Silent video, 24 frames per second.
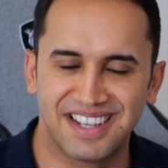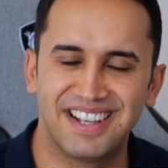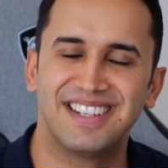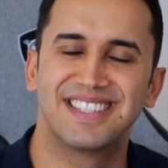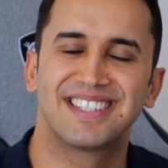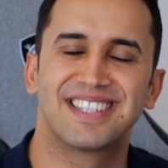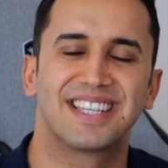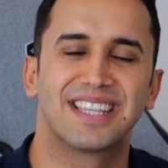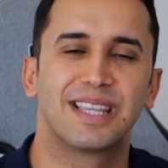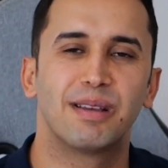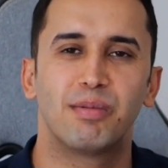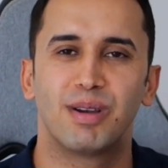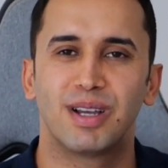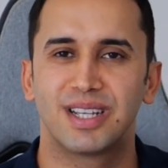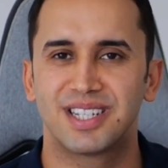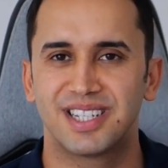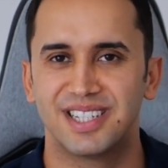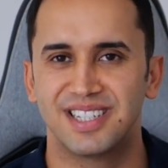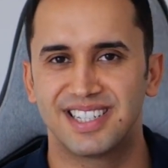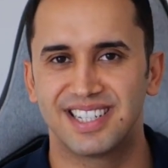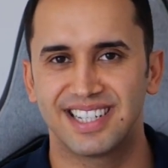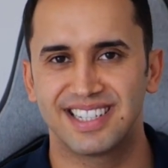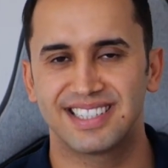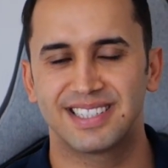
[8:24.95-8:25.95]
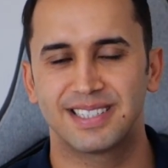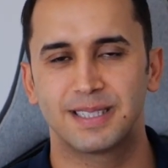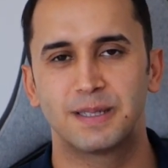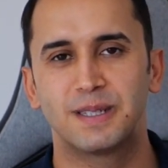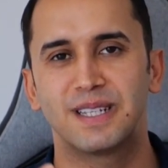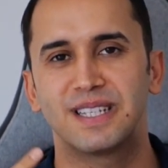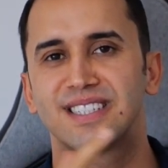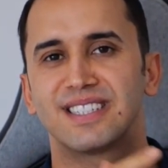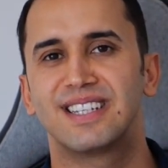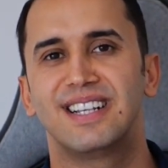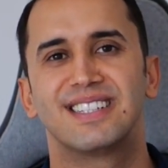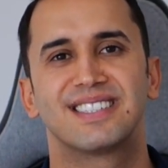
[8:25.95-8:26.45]
al sata başlayacağız.
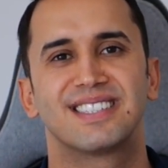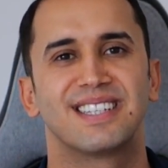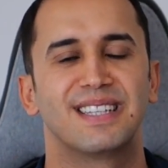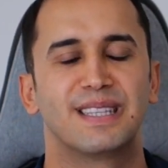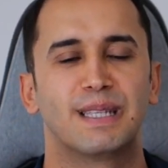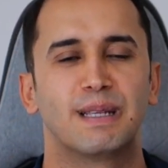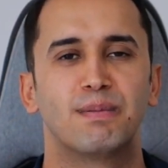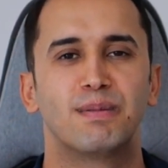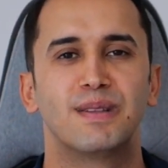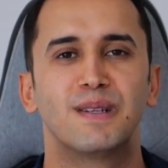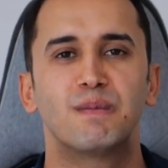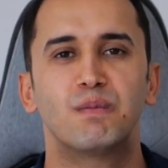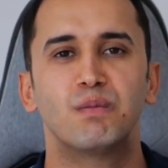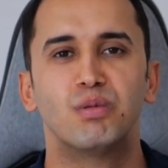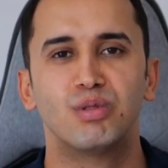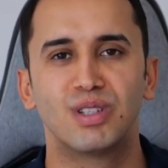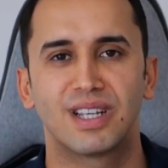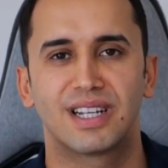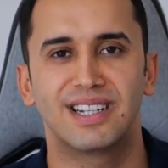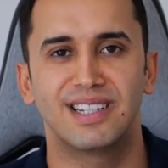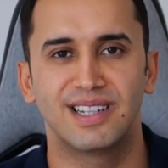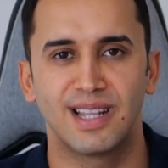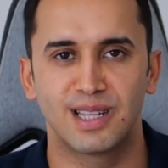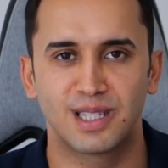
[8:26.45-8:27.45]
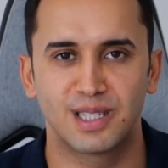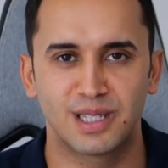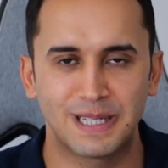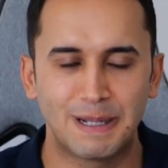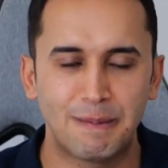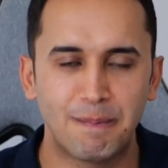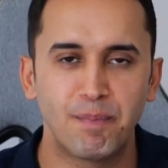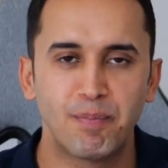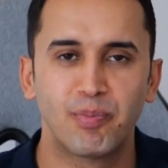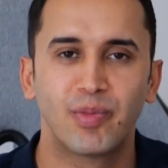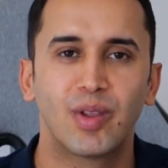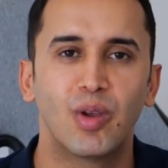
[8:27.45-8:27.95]
Nasıl al alsat yapılır bunları
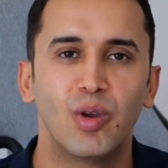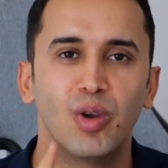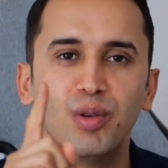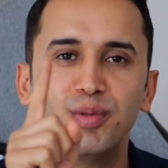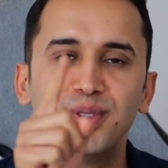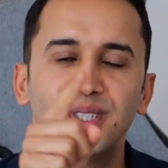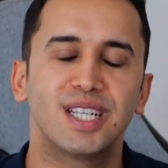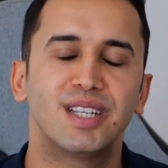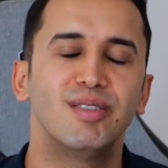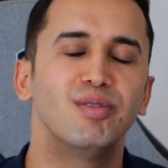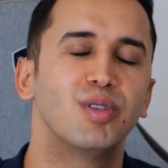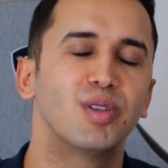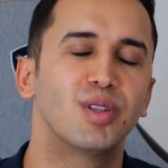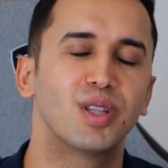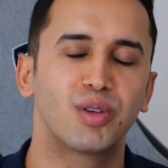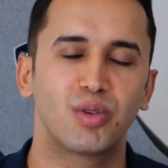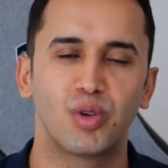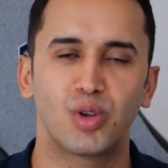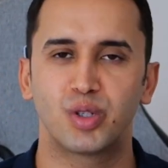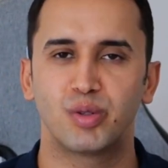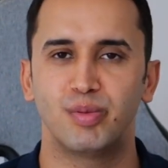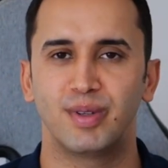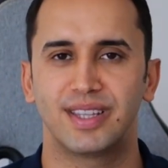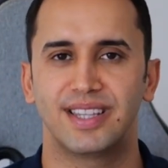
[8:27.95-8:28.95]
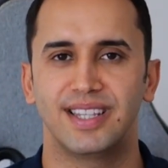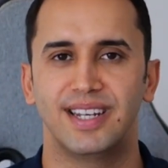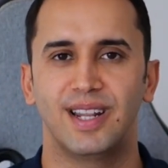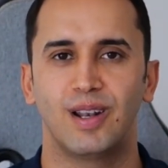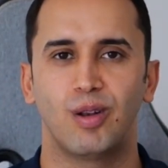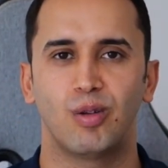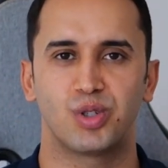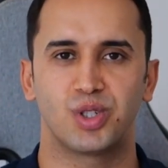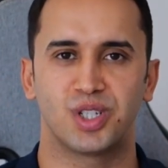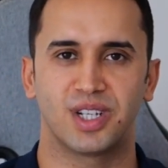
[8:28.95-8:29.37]
anlatacağım. Önümüzdeki videoda görüşmek dileğiyle.